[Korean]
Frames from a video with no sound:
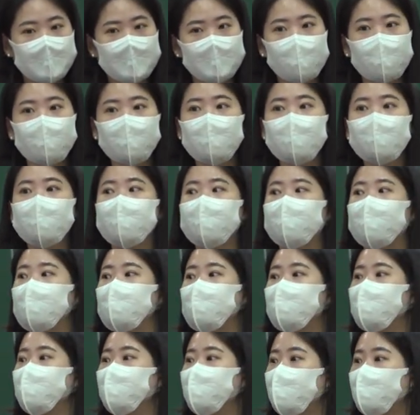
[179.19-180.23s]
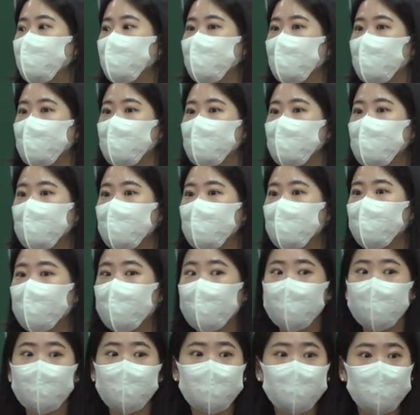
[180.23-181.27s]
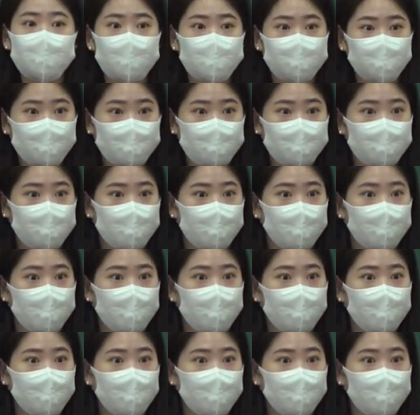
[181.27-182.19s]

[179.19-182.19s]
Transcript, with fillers: 하나님의 말씀만이 나를 변화시킬 수 있어요.